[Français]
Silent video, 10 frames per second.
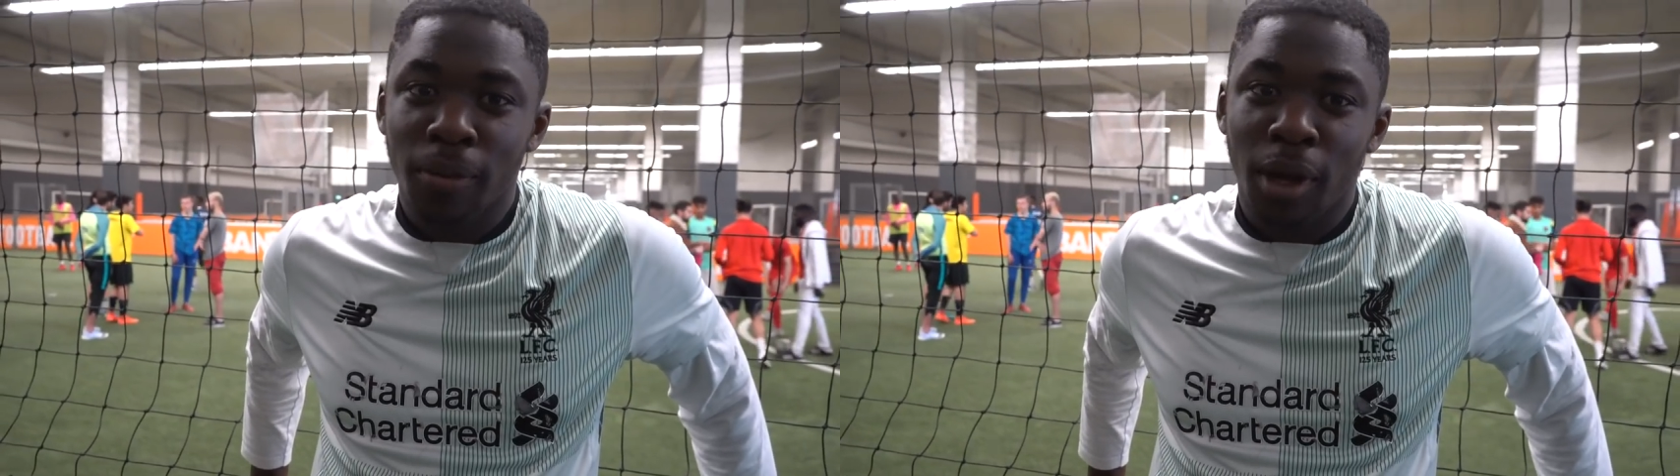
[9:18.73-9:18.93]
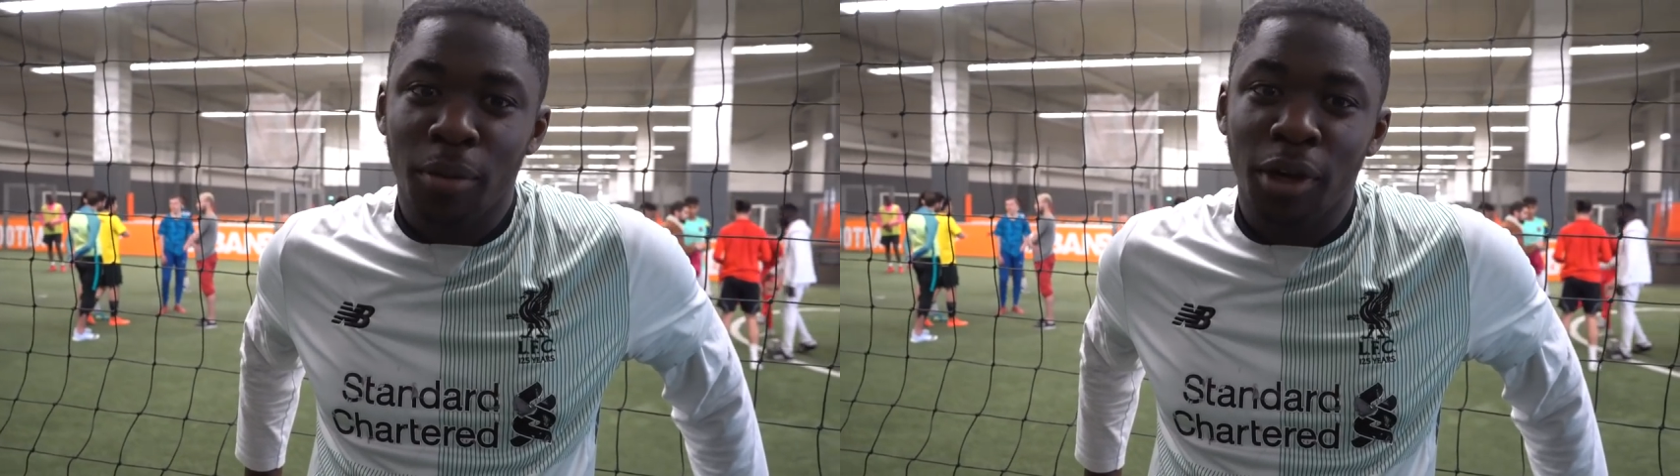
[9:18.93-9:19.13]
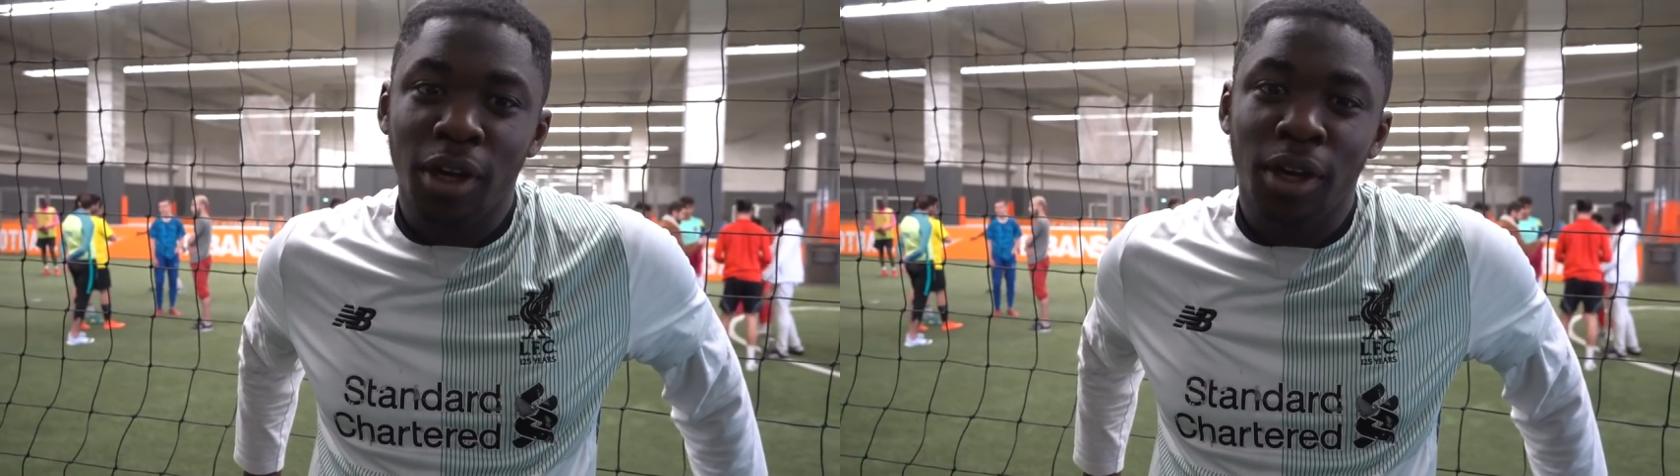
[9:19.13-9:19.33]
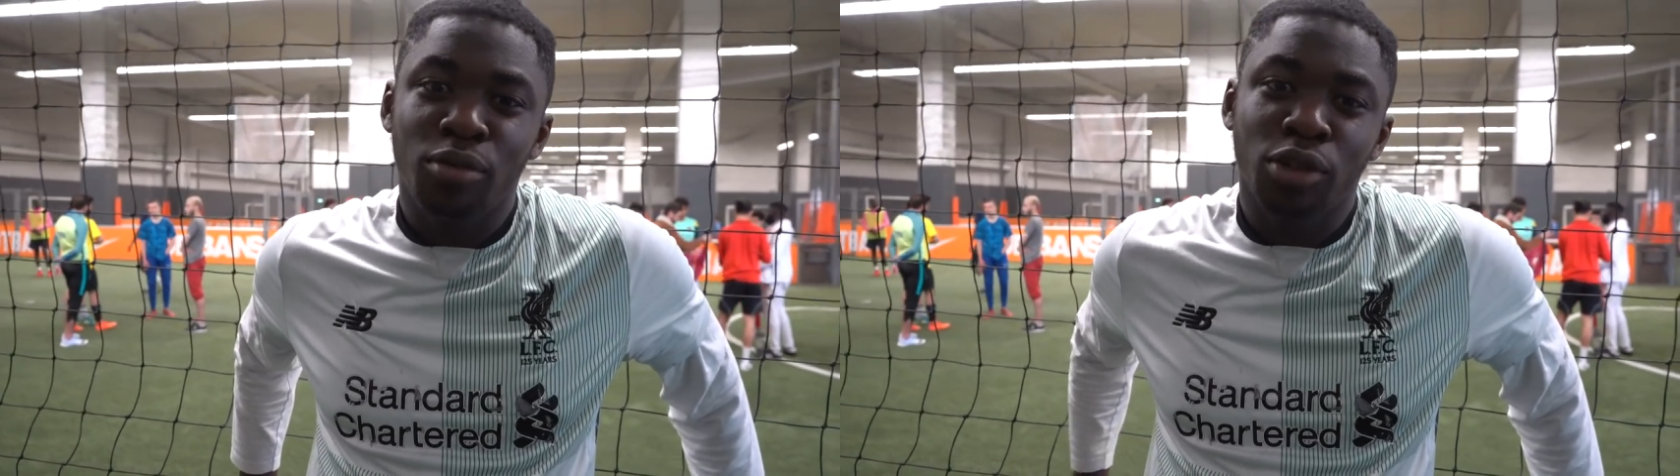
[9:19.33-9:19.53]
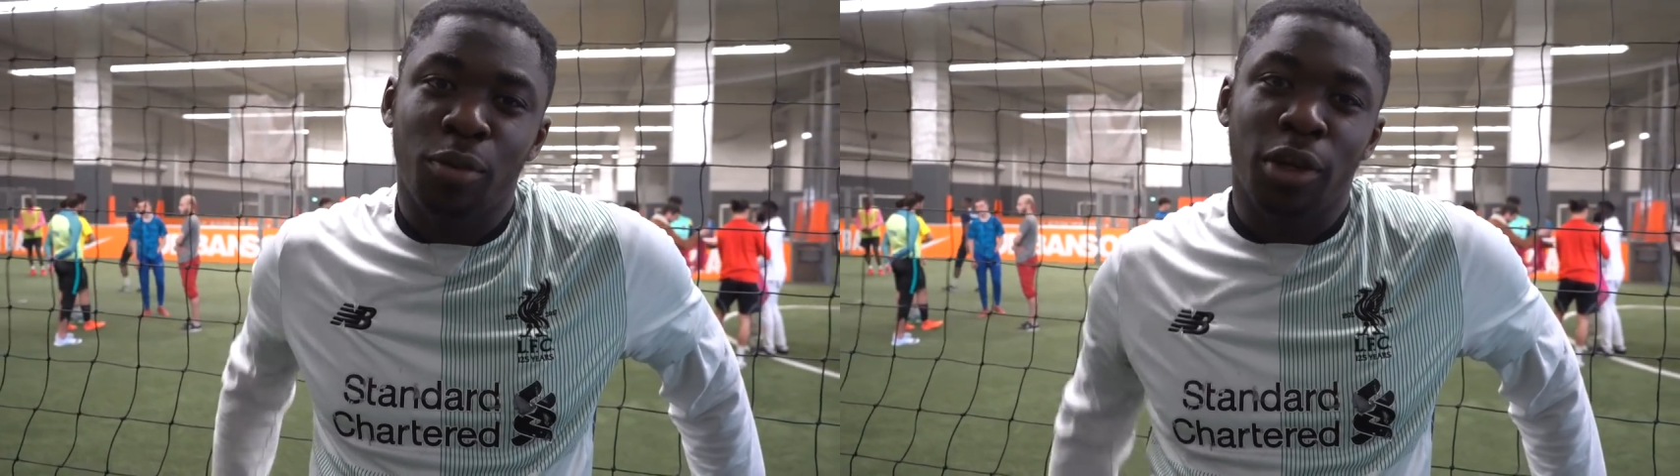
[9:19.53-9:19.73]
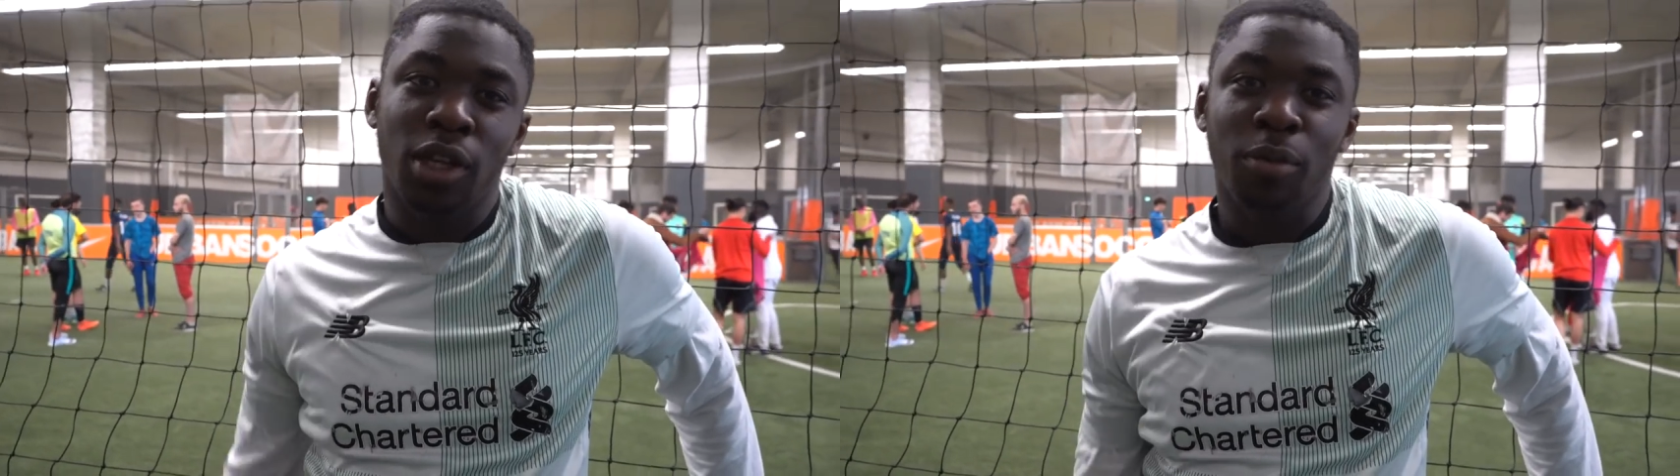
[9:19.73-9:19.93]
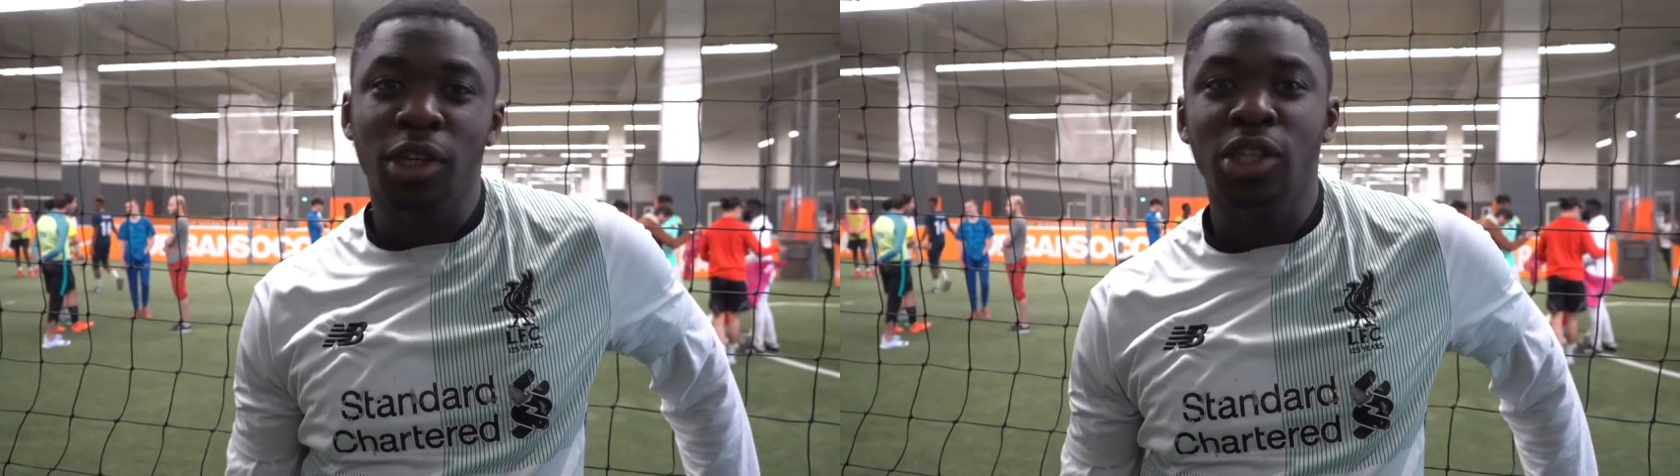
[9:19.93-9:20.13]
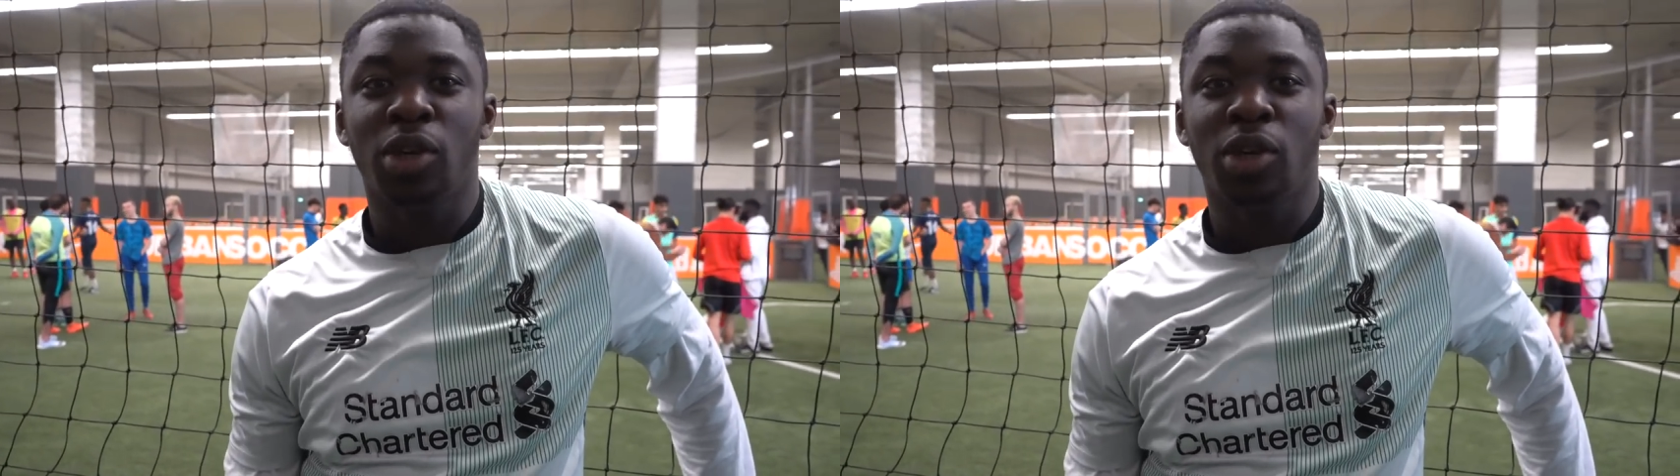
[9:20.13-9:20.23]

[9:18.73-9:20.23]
Après, bon, j'ai pas été pris,